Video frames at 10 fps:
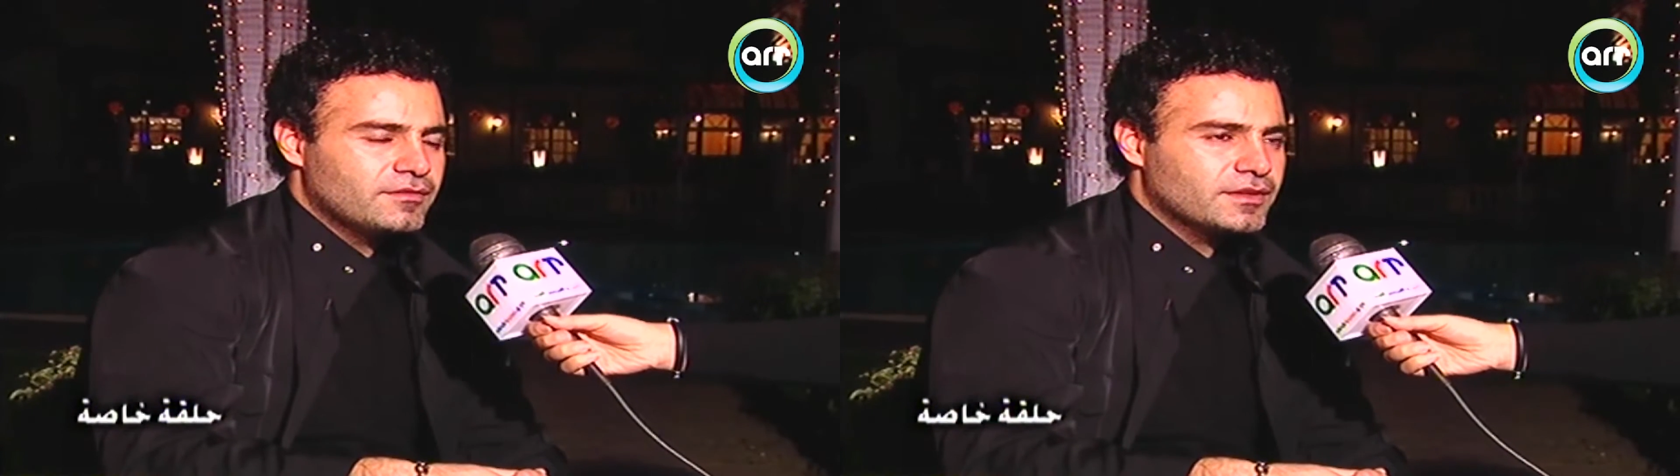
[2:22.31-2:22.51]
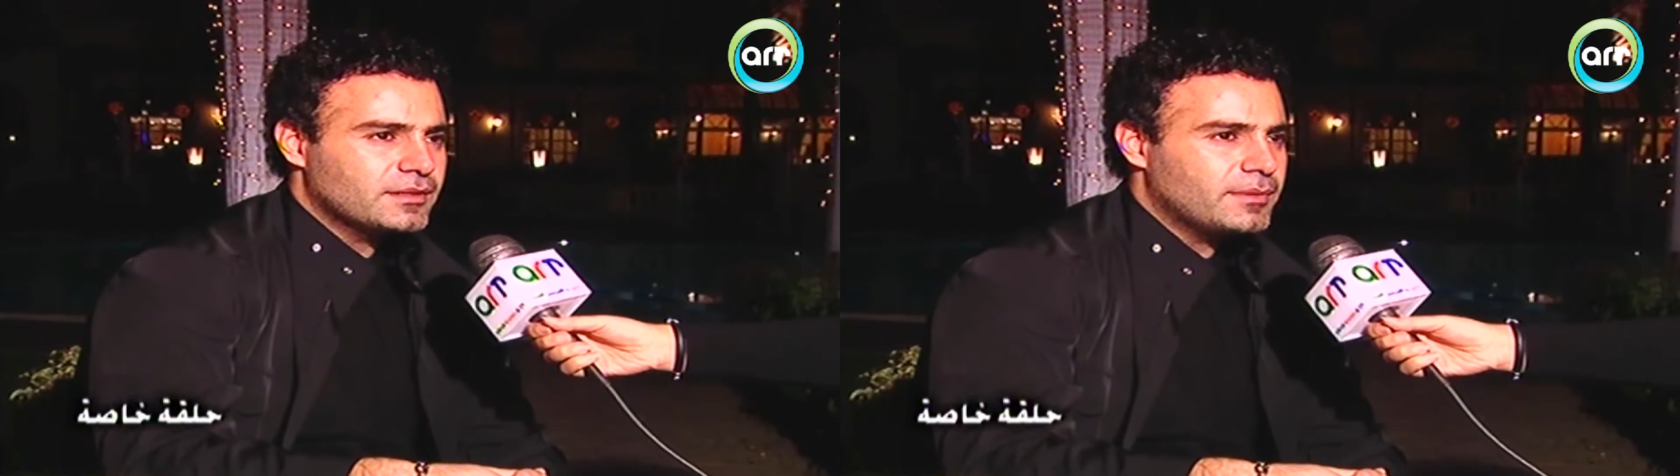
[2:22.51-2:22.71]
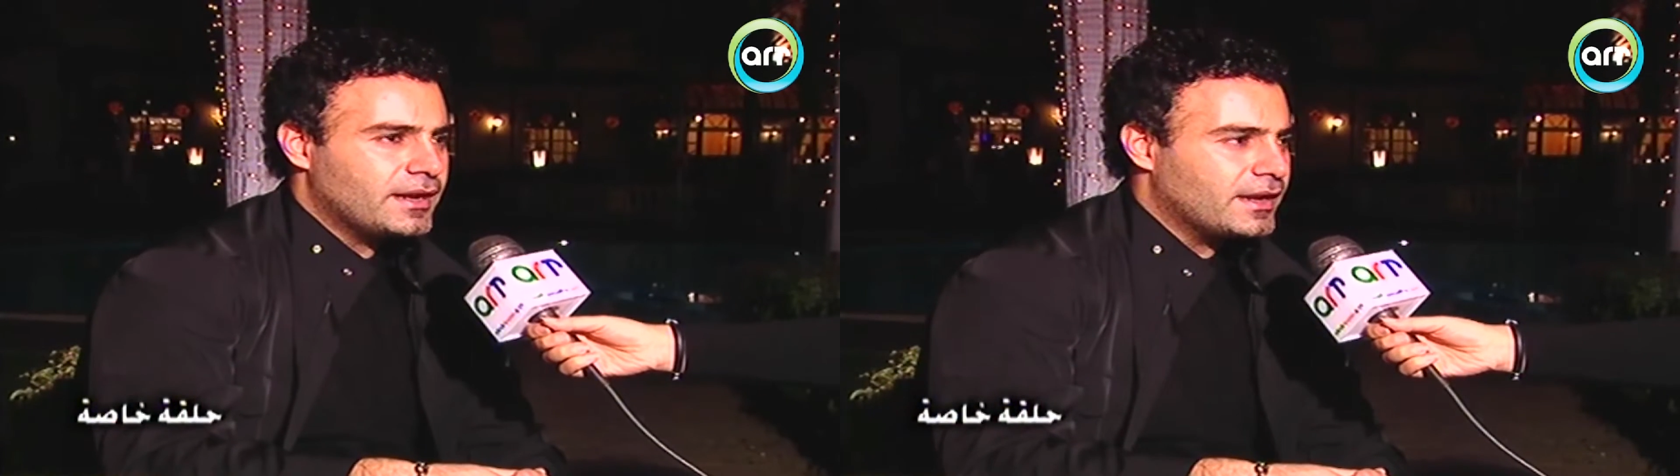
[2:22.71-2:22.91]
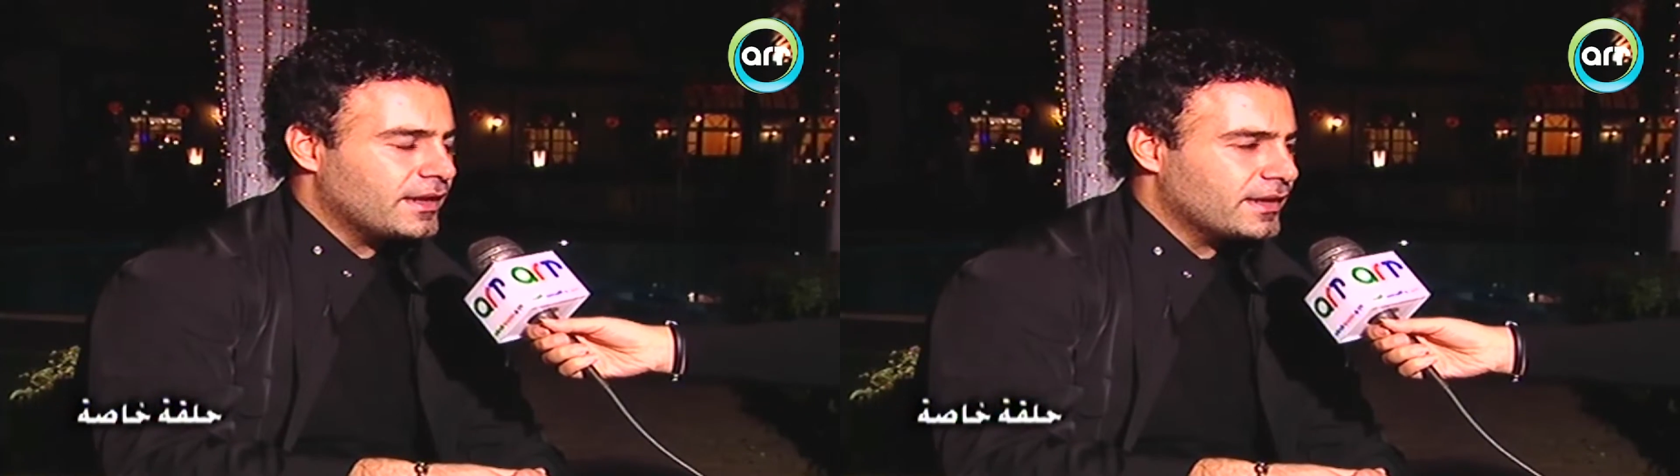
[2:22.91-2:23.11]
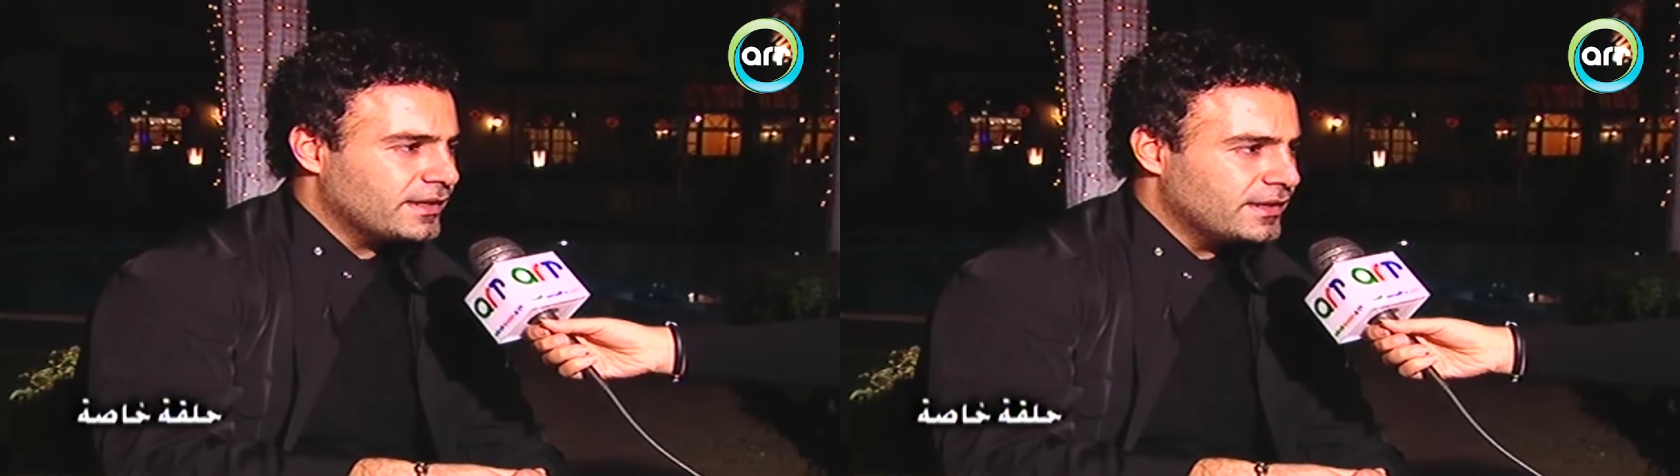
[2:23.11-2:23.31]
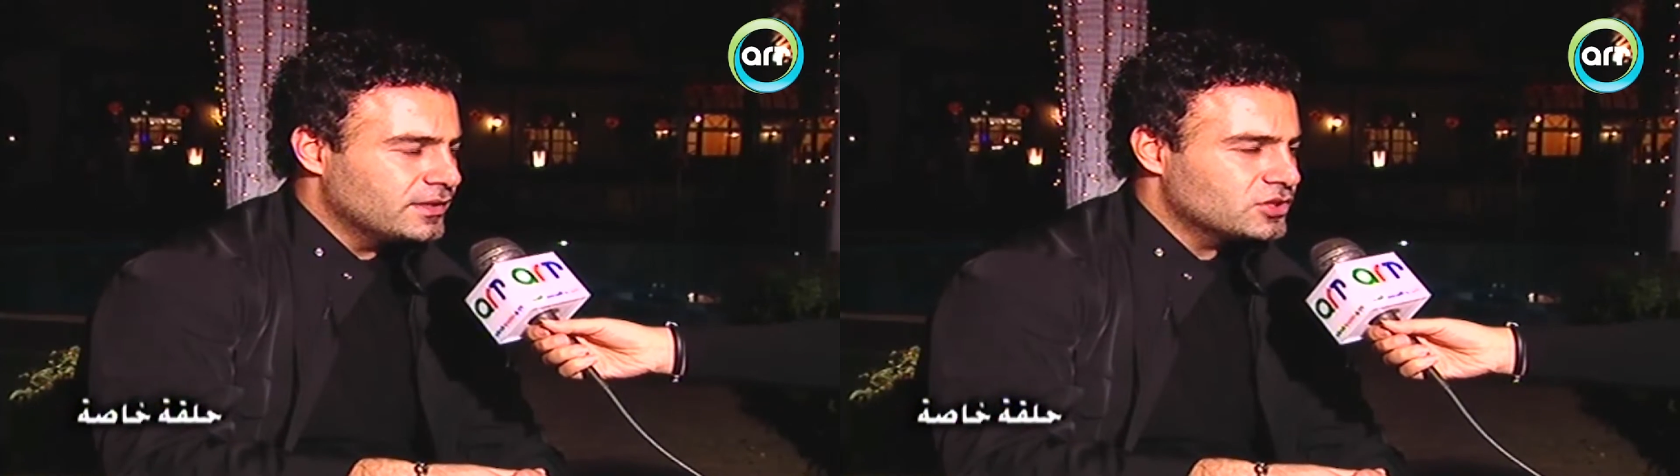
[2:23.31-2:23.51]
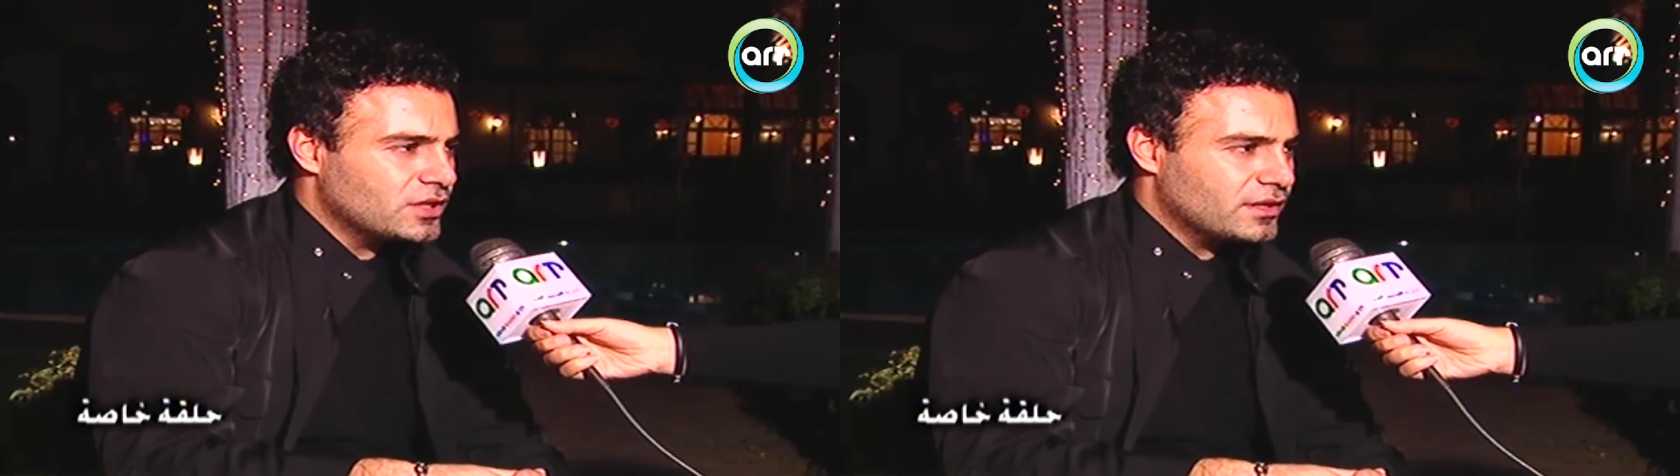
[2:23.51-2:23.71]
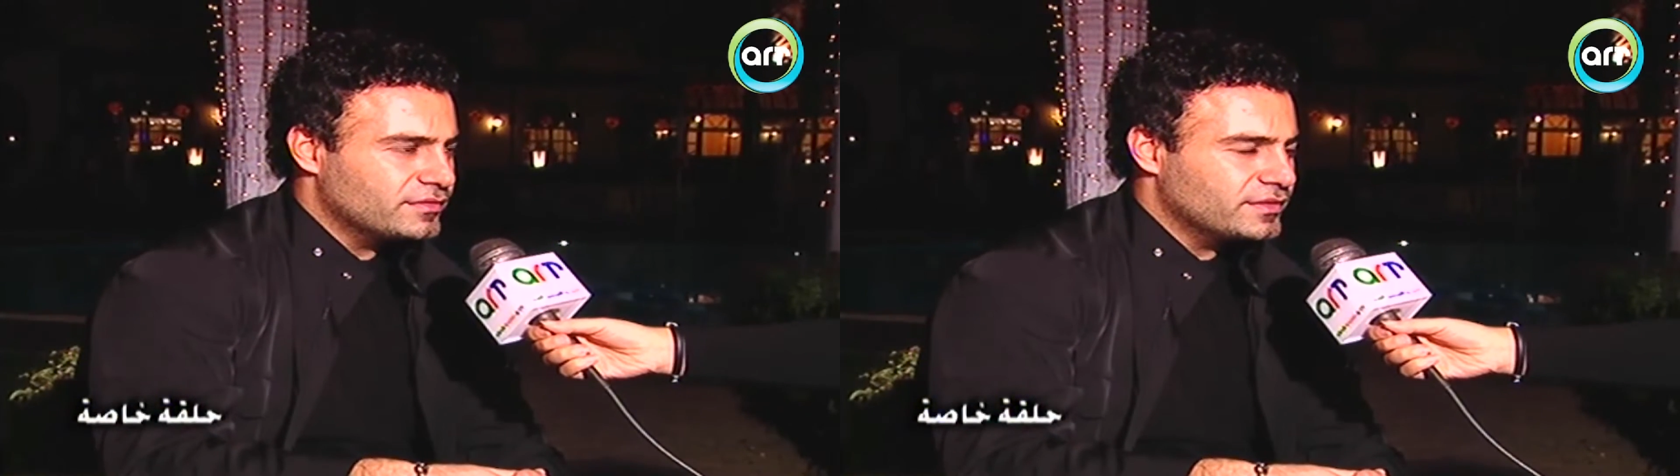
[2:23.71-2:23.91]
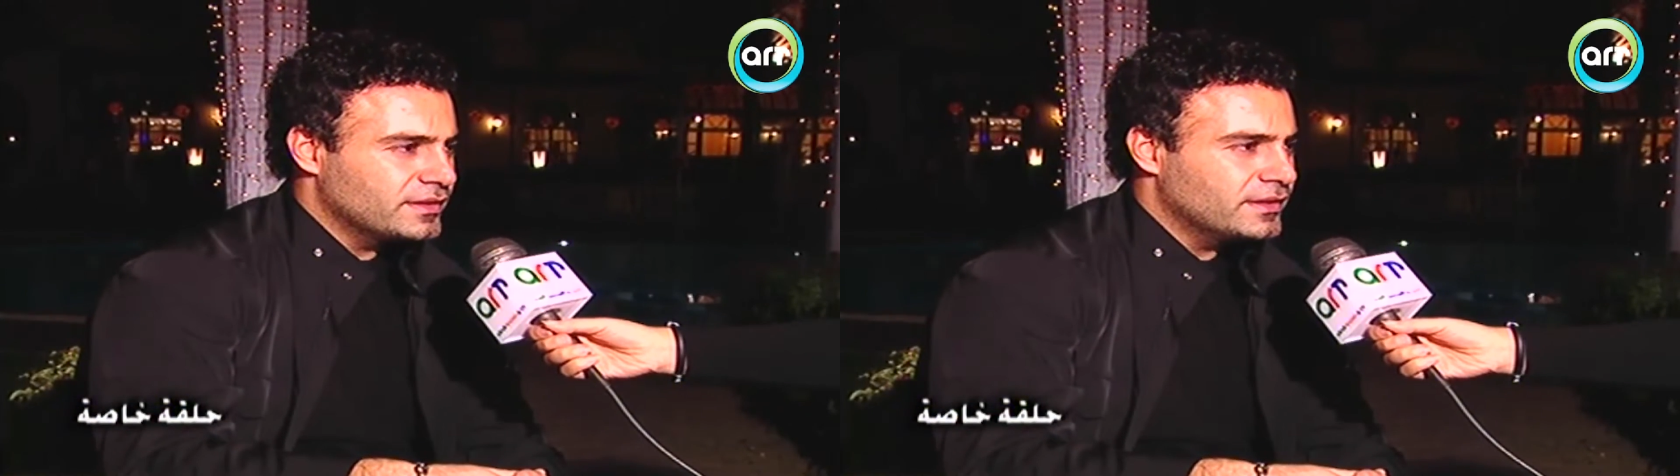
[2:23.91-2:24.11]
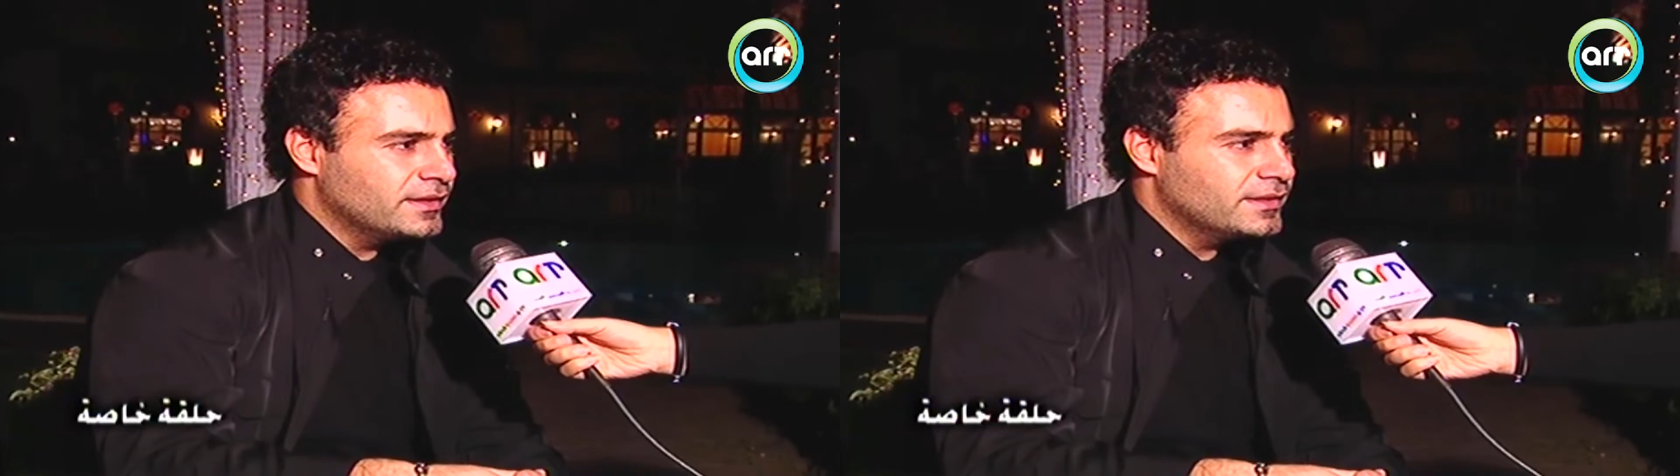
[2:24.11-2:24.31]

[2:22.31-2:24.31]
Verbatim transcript: فطبعا انا كان لي الشرف اني